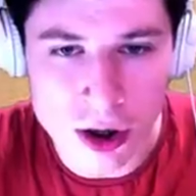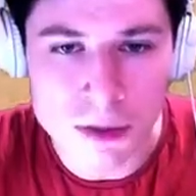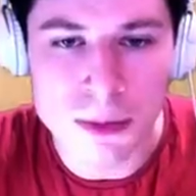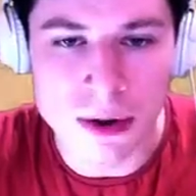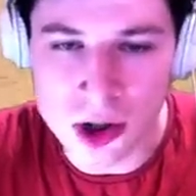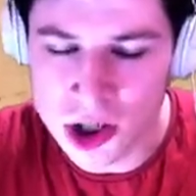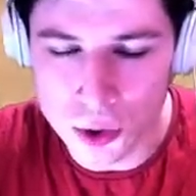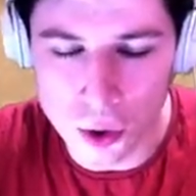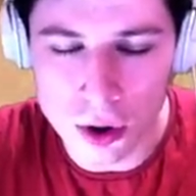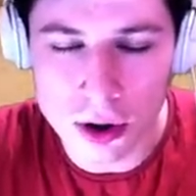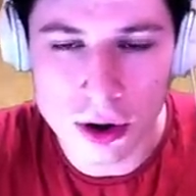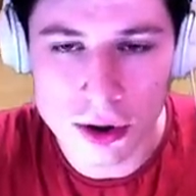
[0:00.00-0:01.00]

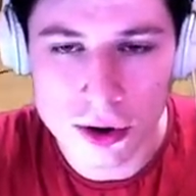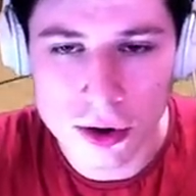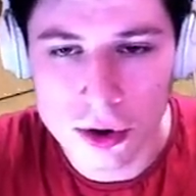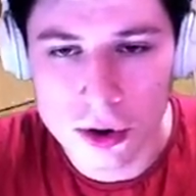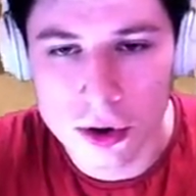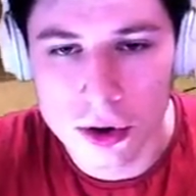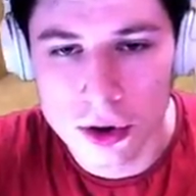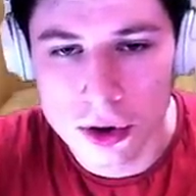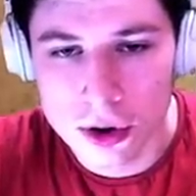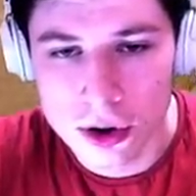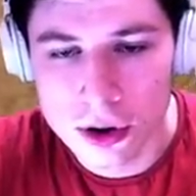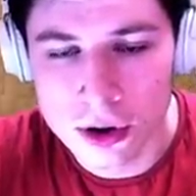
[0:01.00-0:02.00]
Повезло?
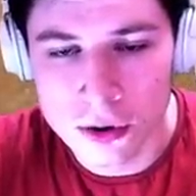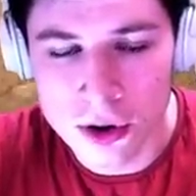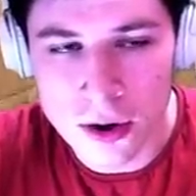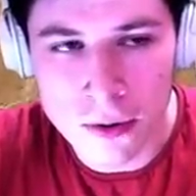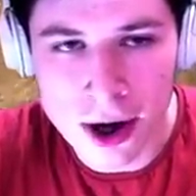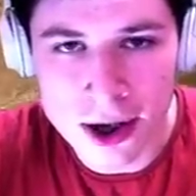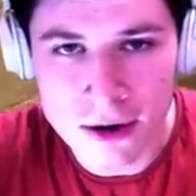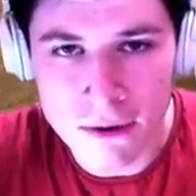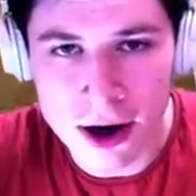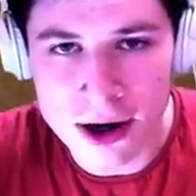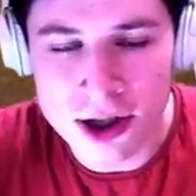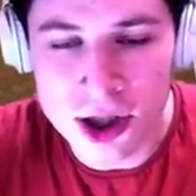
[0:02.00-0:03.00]
Ну давай,
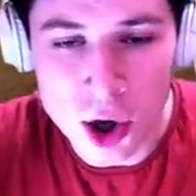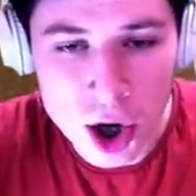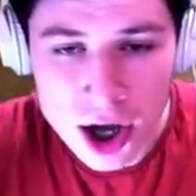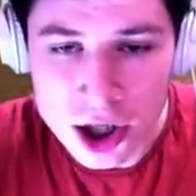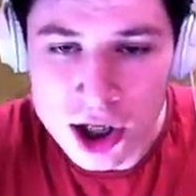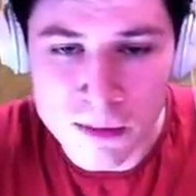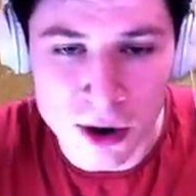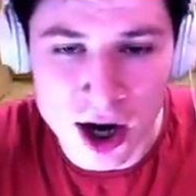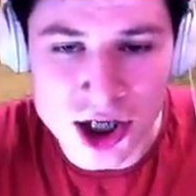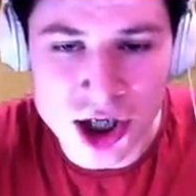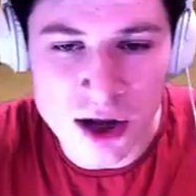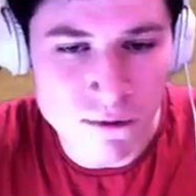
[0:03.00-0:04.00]
давай. 3-1, пока
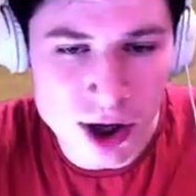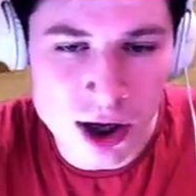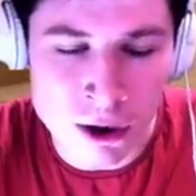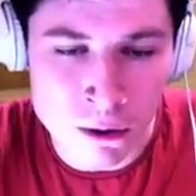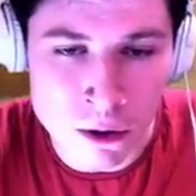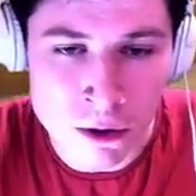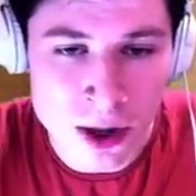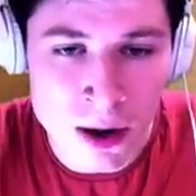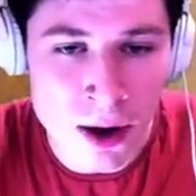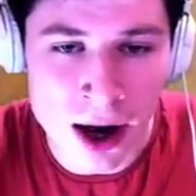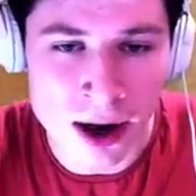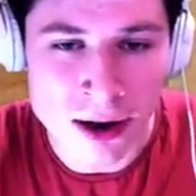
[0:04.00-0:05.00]
что я выигрываю.
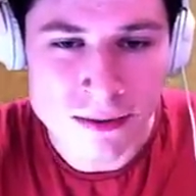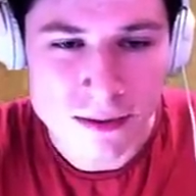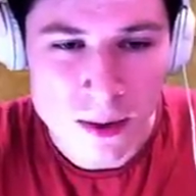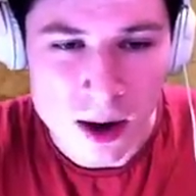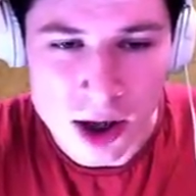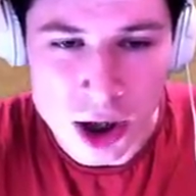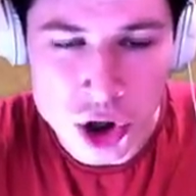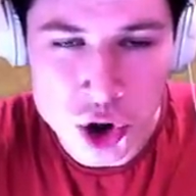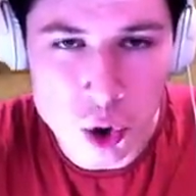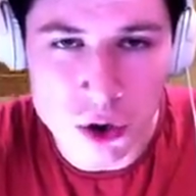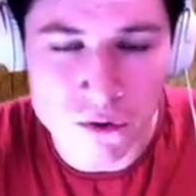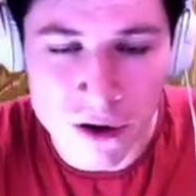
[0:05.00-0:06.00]
Давай.
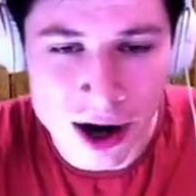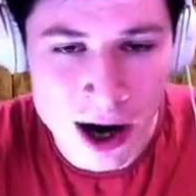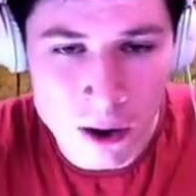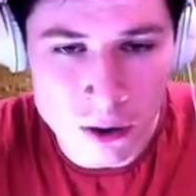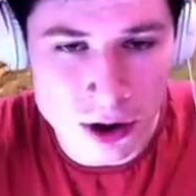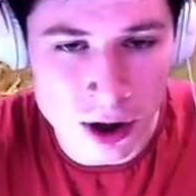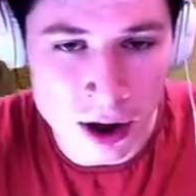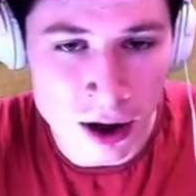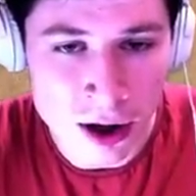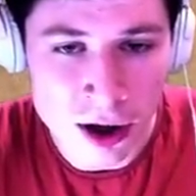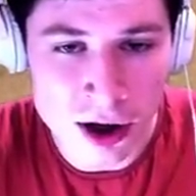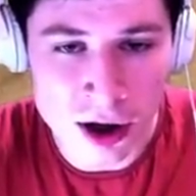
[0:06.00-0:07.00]
Еще два давай, раунда. Давай,
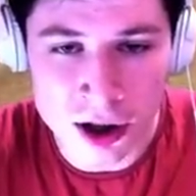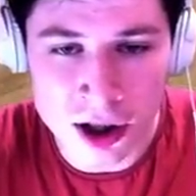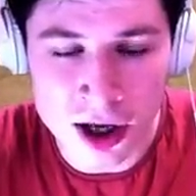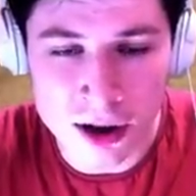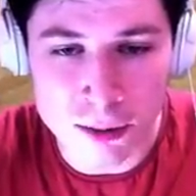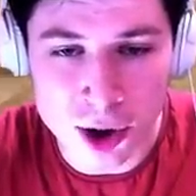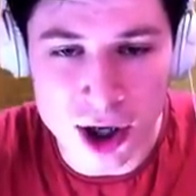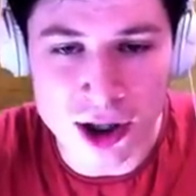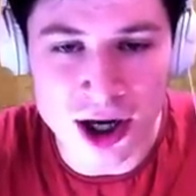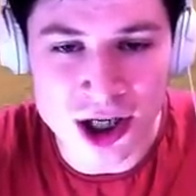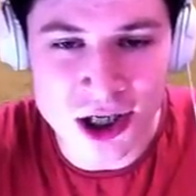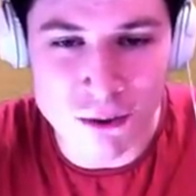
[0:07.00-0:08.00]
давай, давай. И Ща ты мне
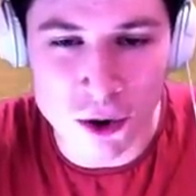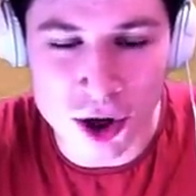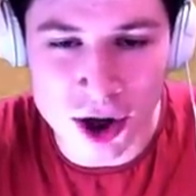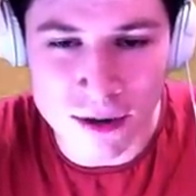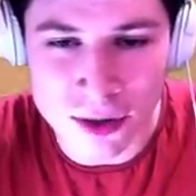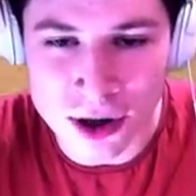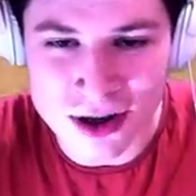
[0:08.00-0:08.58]
дашь свой керамбит.